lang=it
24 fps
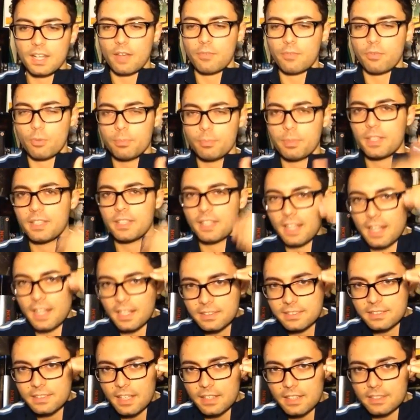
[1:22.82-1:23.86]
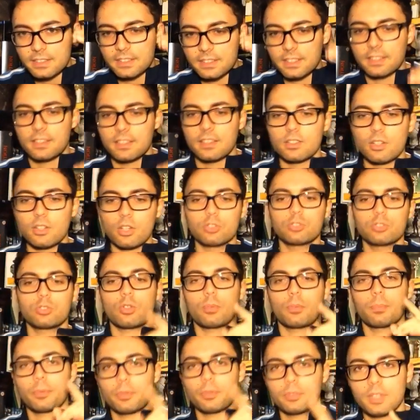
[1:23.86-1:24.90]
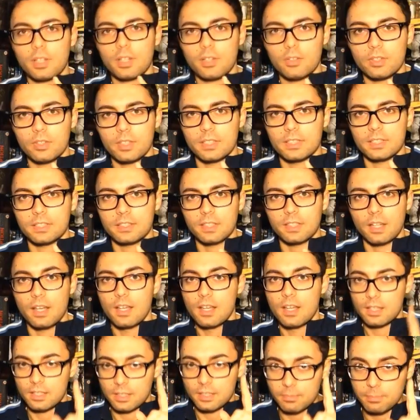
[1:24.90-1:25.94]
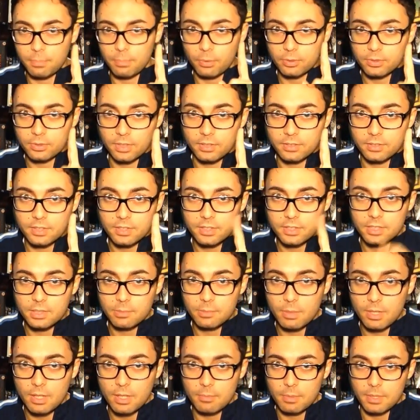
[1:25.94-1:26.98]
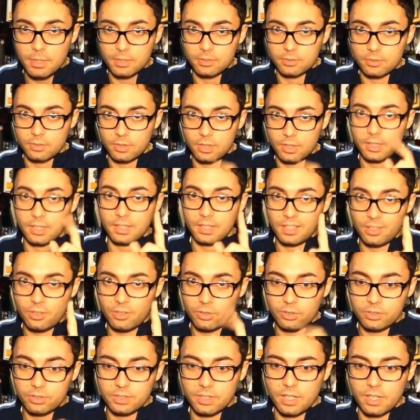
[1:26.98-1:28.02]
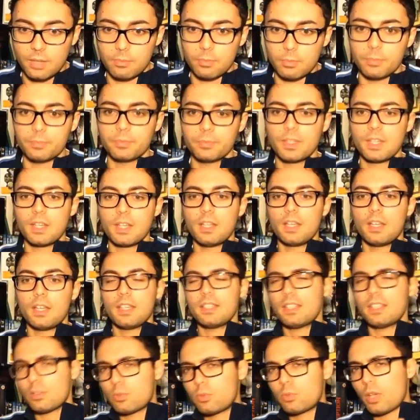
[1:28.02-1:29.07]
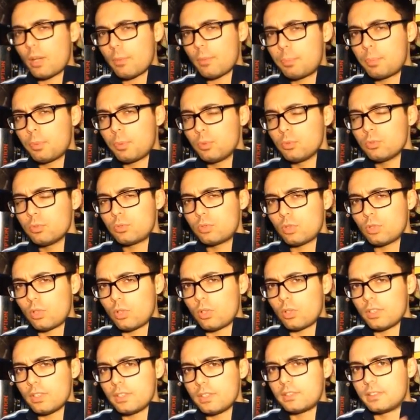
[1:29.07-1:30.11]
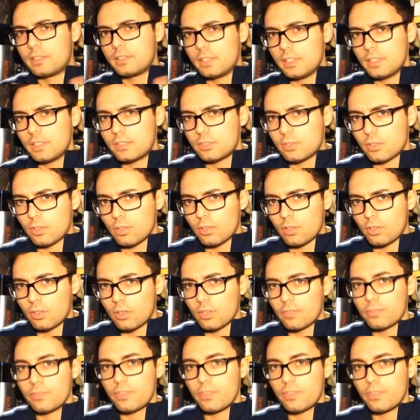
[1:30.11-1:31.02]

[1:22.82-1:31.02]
la fobia delle altezze del nostro protagonista. Importantissimo elemento, eh? ricordiamo. E da qui appunto il titolo